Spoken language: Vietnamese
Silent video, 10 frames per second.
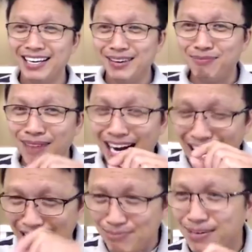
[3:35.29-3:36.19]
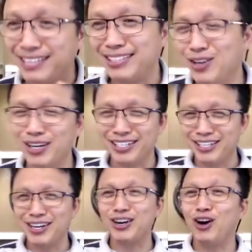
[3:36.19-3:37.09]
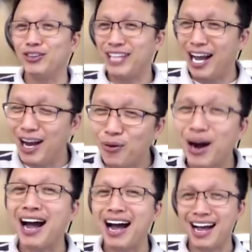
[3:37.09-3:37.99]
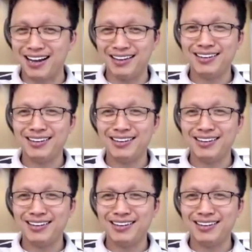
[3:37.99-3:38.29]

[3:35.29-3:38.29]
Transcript: mà em thì đối xử với ngộ tệ quá